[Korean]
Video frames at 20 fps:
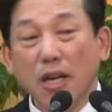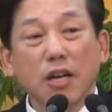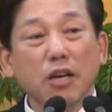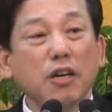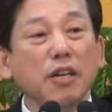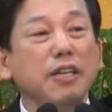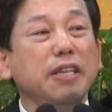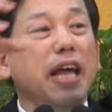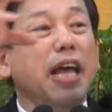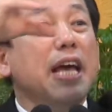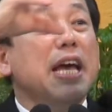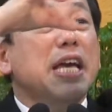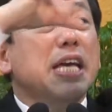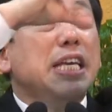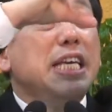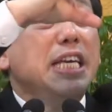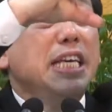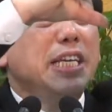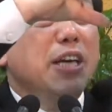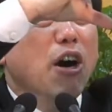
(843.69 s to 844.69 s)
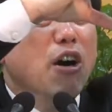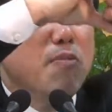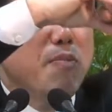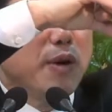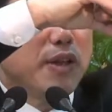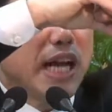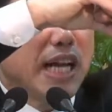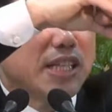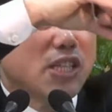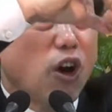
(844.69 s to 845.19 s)
그런데 이
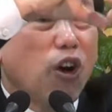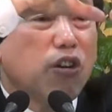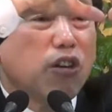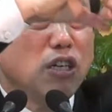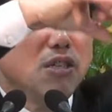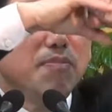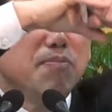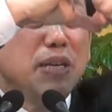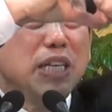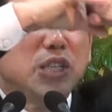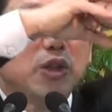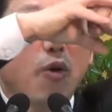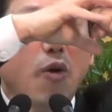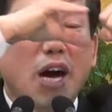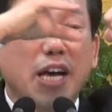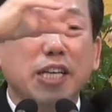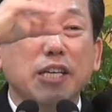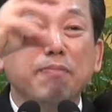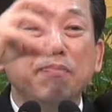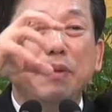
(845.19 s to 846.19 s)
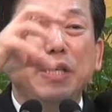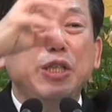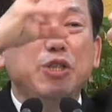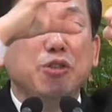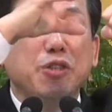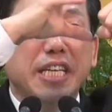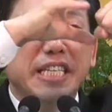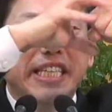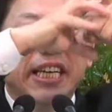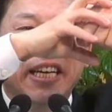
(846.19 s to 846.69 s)
영보다 더 큰 밀도가, 이건
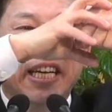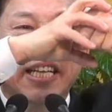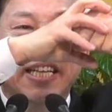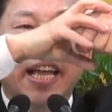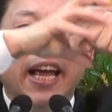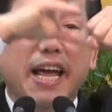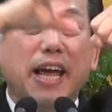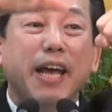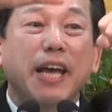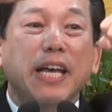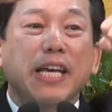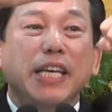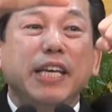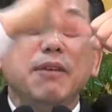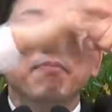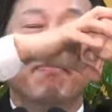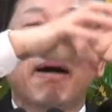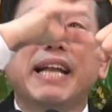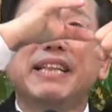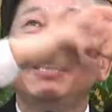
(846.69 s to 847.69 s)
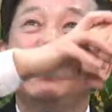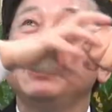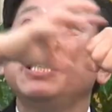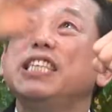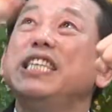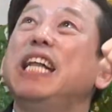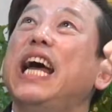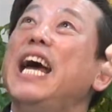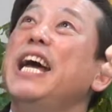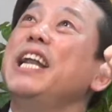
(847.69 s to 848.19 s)
피조된 영인데 이
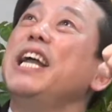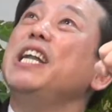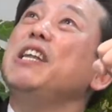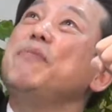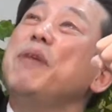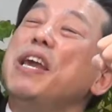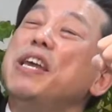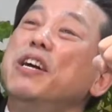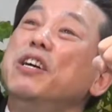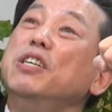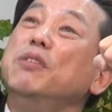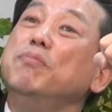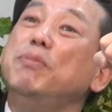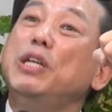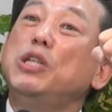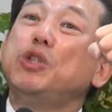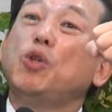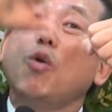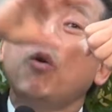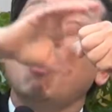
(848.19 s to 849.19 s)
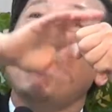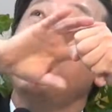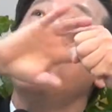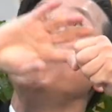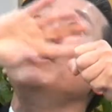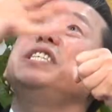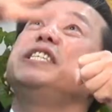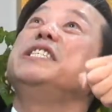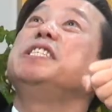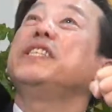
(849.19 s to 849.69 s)
만드신 하나님의 영은 밀도가
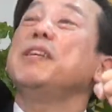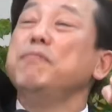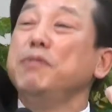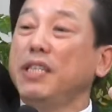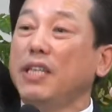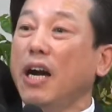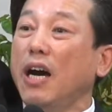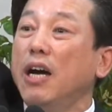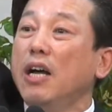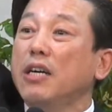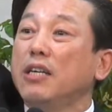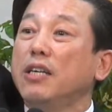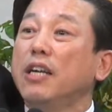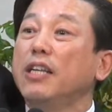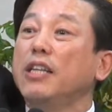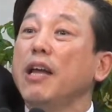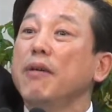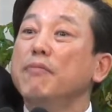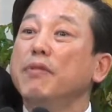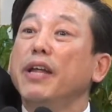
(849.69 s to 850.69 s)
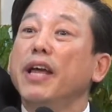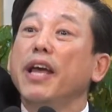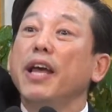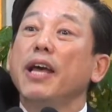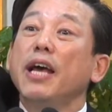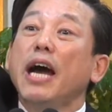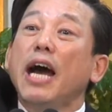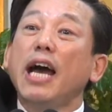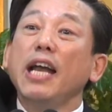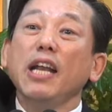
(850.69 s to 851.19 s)
훨씬 셉니다. 그렇기 때문에
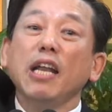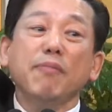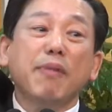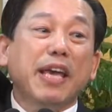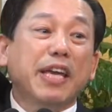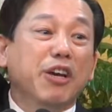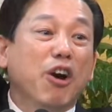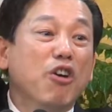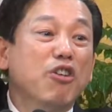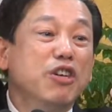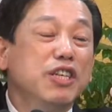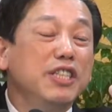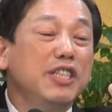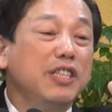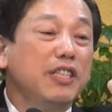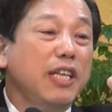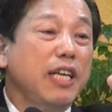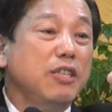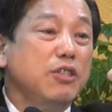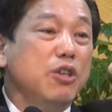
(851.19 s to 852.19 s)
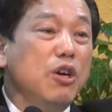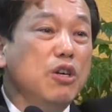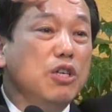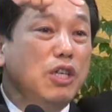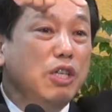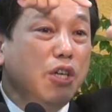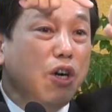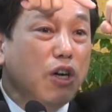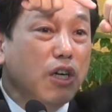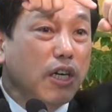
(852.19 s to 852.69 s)
하나님의 영은 성,
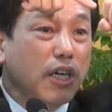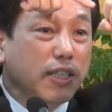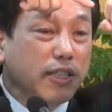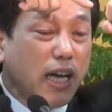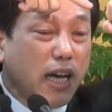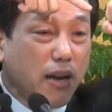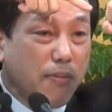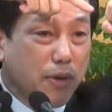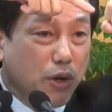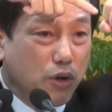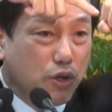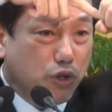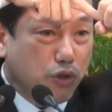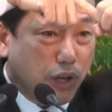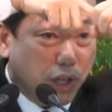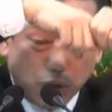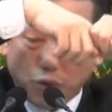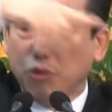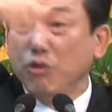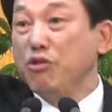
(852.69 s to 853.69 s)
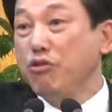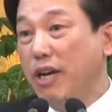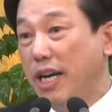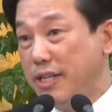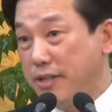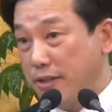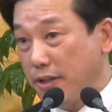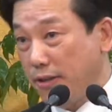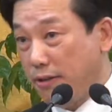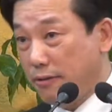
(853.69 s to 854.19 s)
영, 사람의 영 속에 들어올 수가
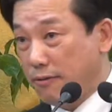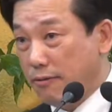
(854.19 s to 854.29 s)
있어요.